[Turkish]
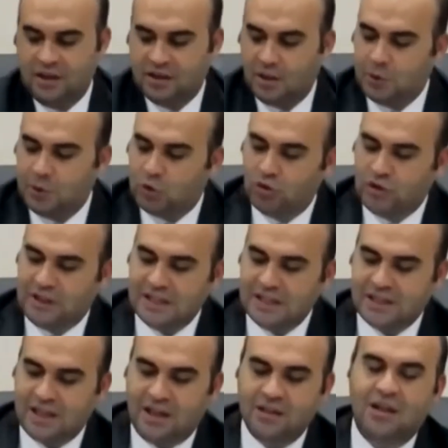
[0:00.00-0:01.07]
Tabii Türkiye
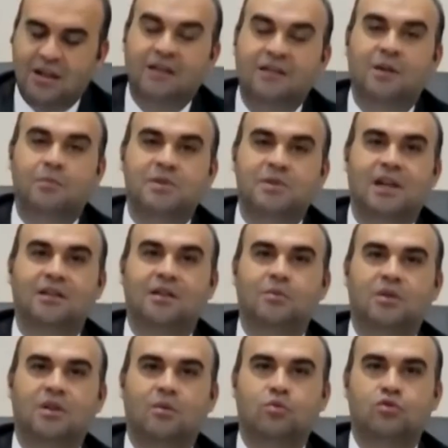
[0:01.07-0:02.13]
sağlık altyapısı
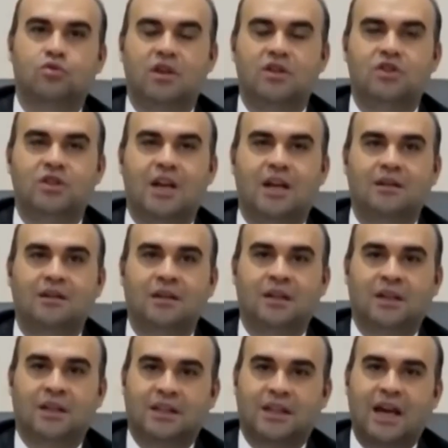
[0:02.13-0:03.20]
anlamında bu süreçten
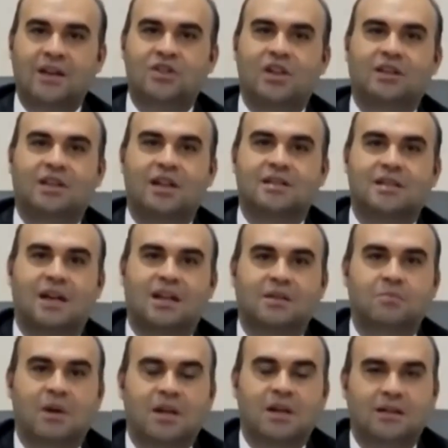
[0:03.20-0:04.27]
gerçekten
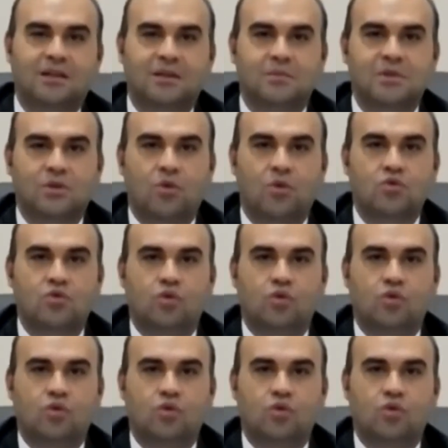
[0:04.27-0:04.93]
Sağlık Bakanlığımızın